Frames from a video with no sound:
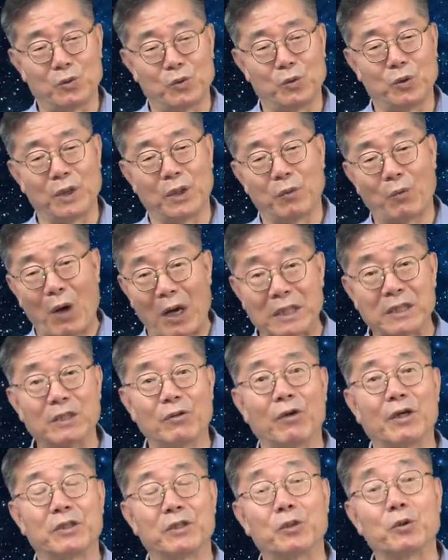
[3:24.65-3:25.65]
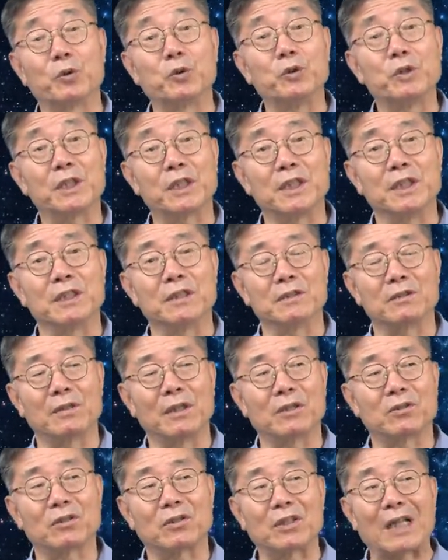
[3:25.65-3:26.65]
우리 왕자와 결혼시키는
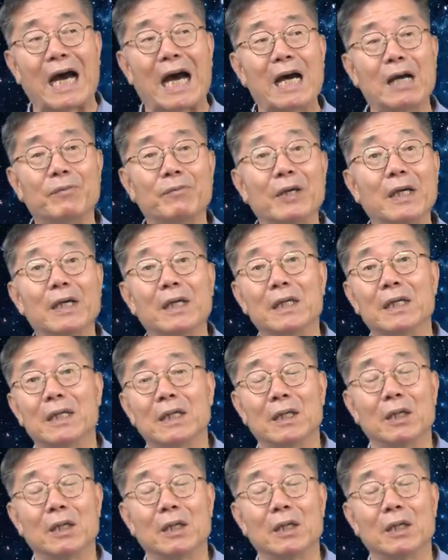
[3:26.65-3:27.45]
그래서 다음에